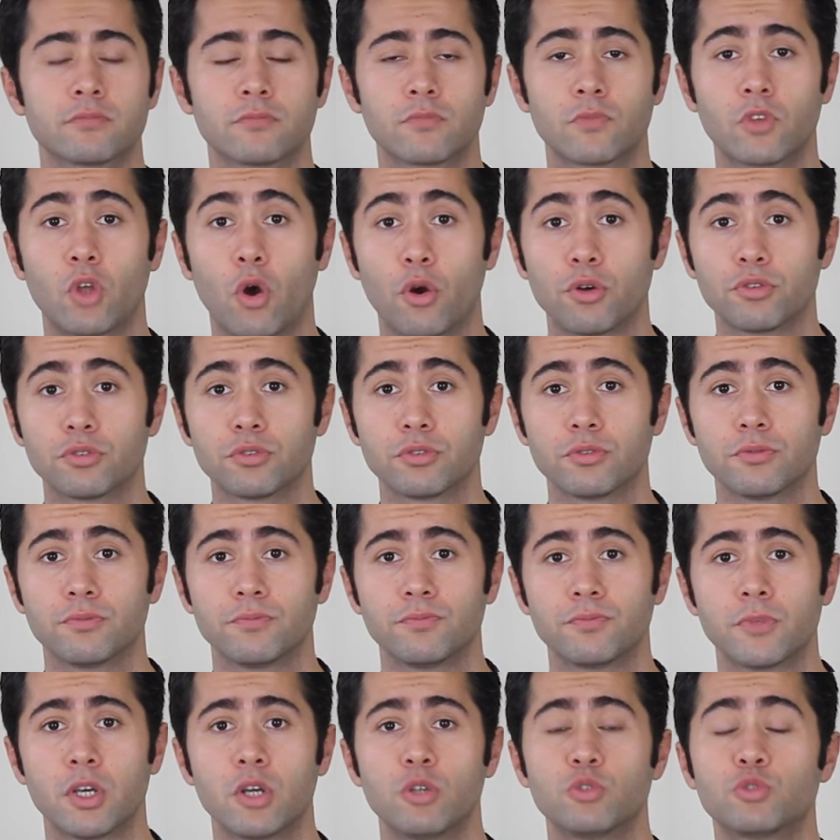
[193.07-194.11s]
4.
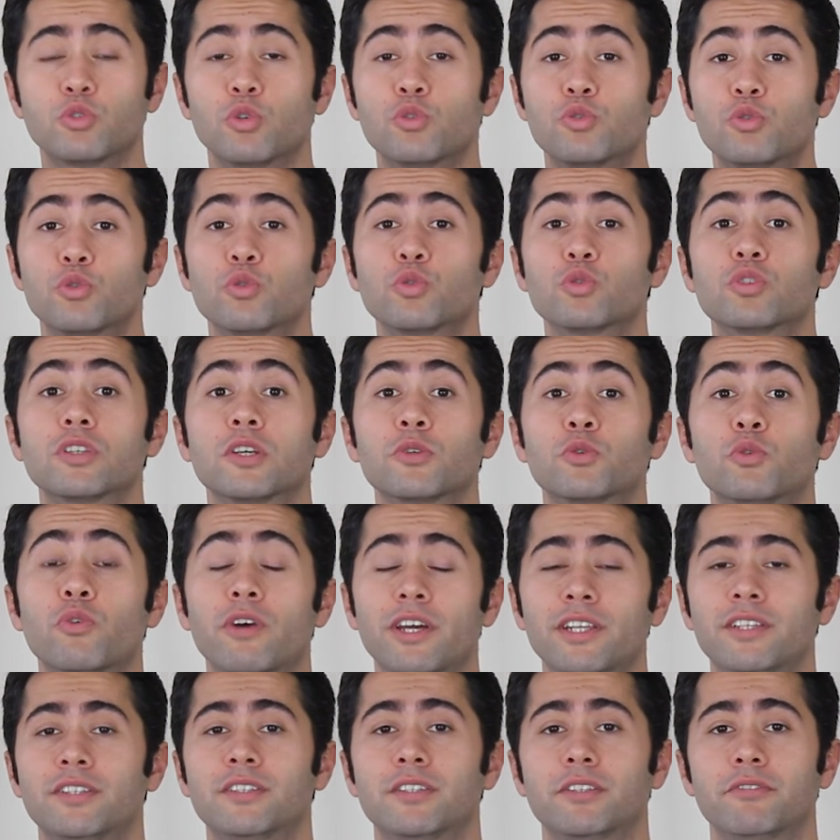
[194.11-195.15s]
Çocuğunuza güven
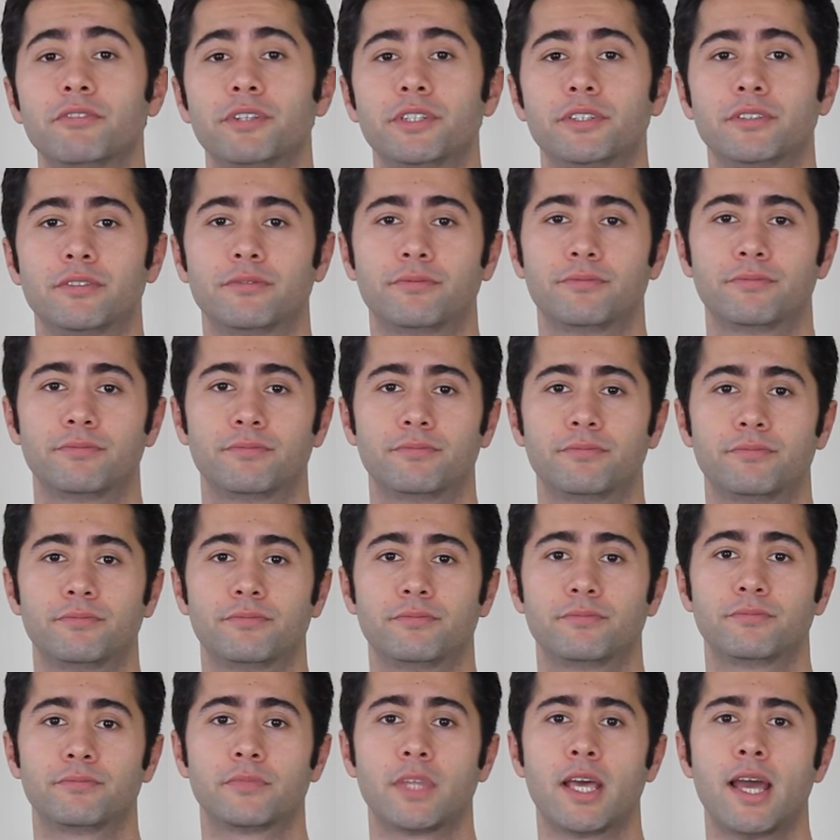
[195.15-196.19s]
hissi verin.
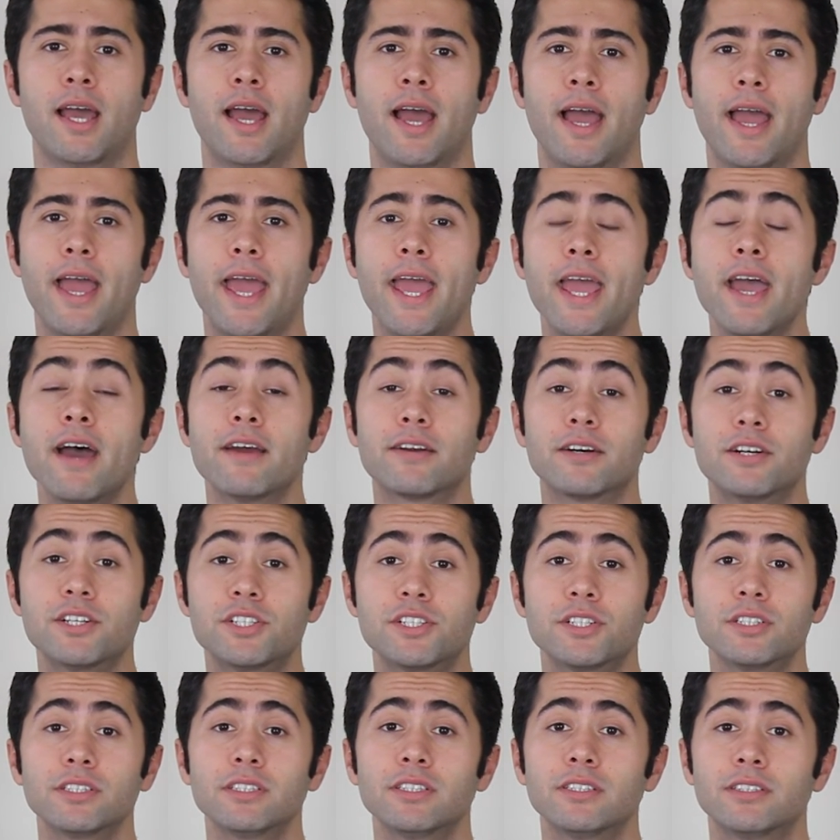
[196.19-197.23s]
Eğer
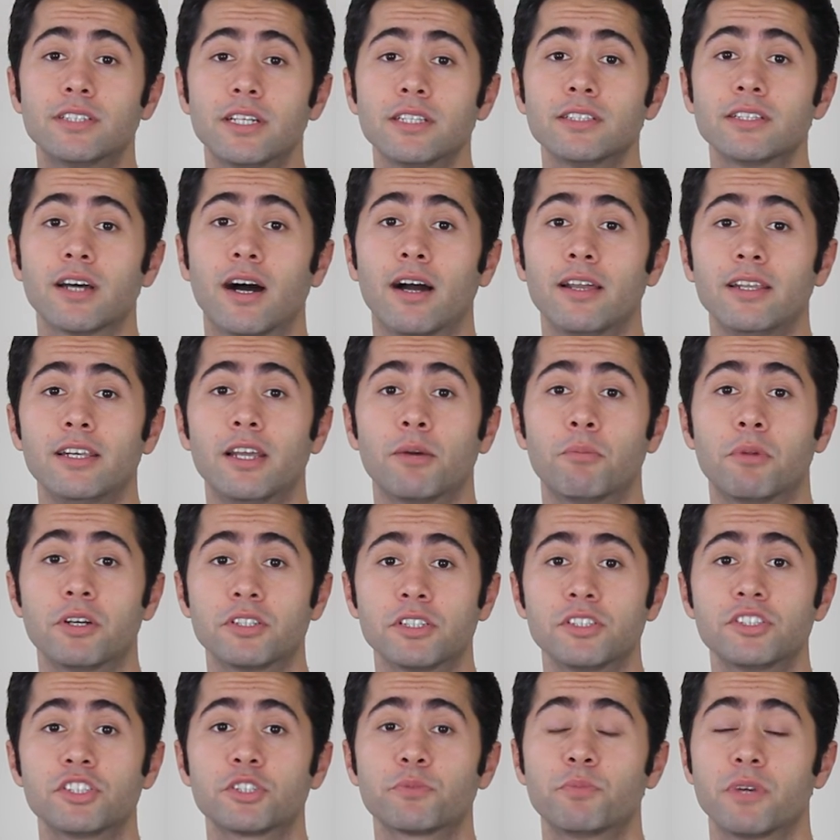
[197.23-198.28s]
aşırı stres haliyle başa
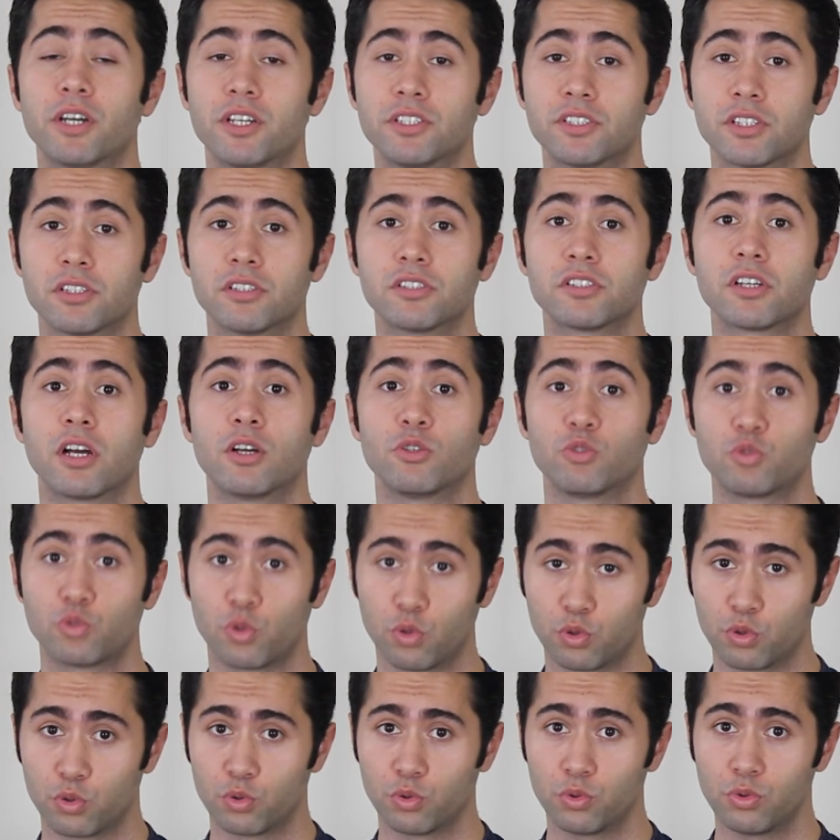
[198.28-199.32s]
çıkmaya çalışan
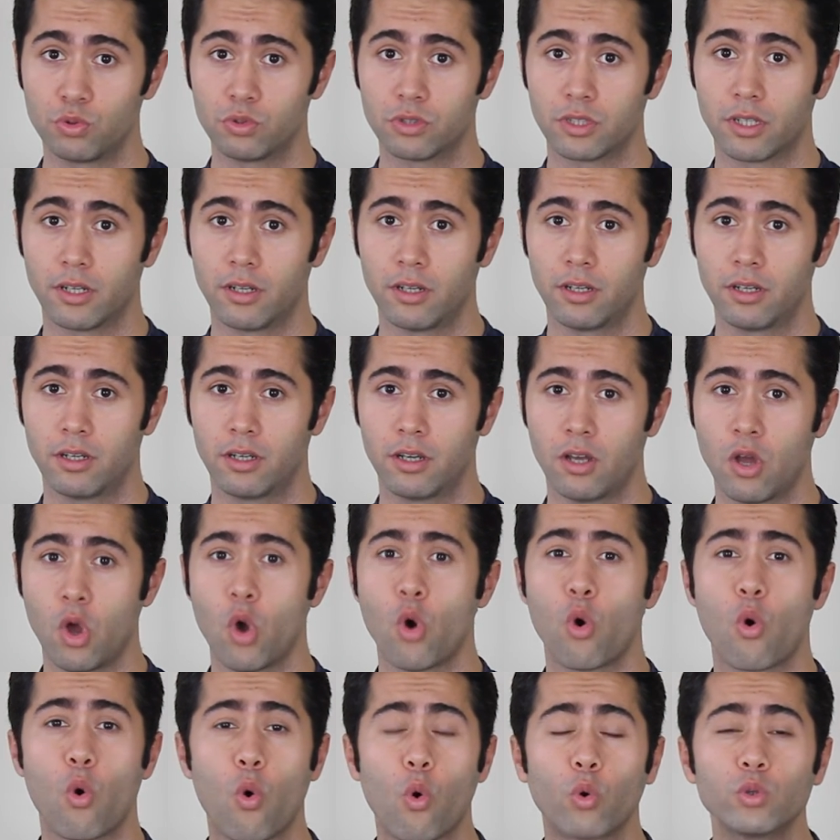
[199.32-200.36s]
çocuğunuzsa
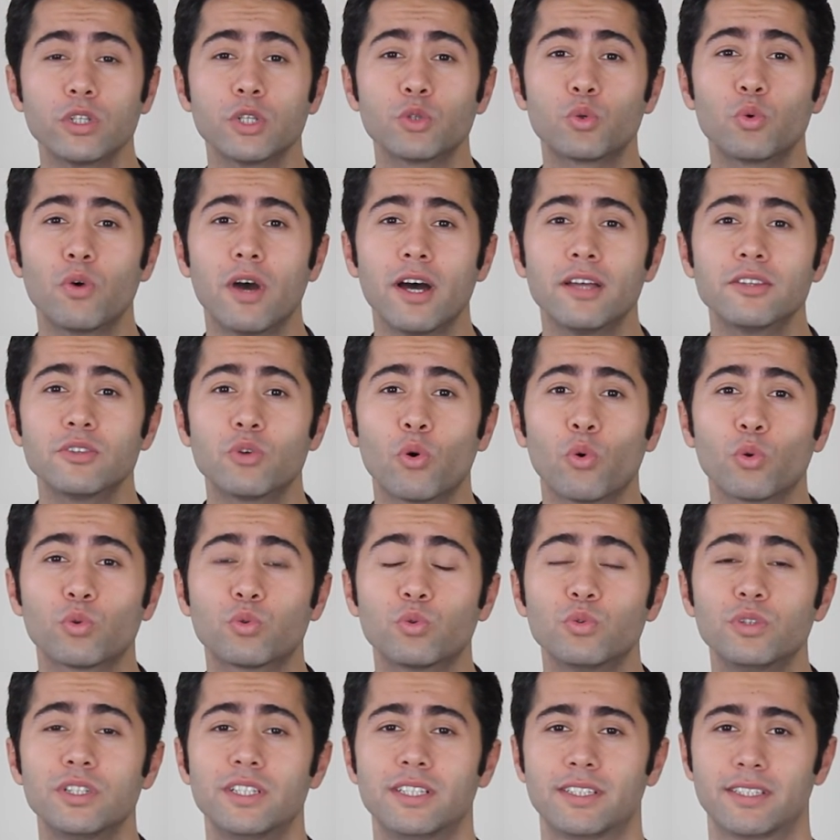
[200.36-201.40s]
ona güvende
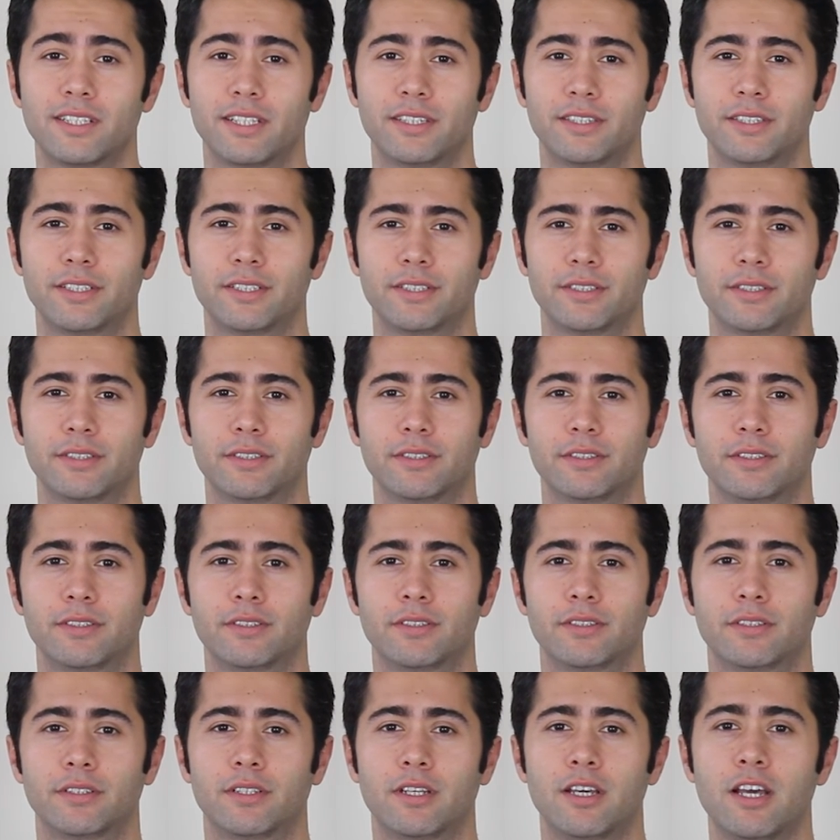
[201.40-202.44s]
olduğunu hissettirin
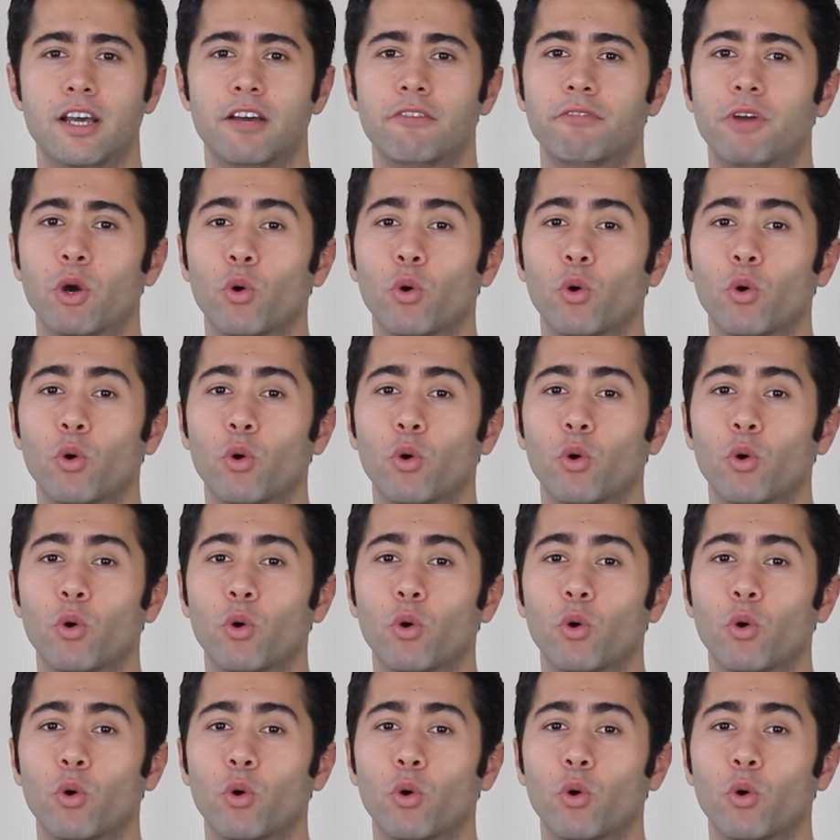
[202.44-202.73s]
ve